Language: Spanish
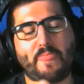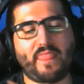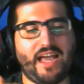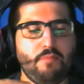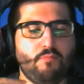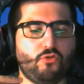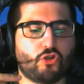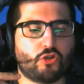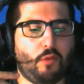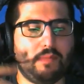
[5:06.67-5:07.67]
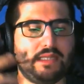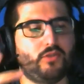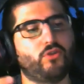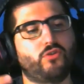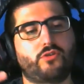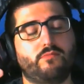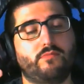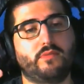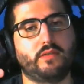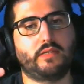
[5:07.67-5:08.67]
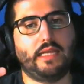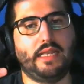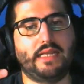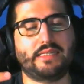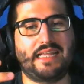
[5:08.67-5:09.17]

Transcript: Hay muchos momentos que las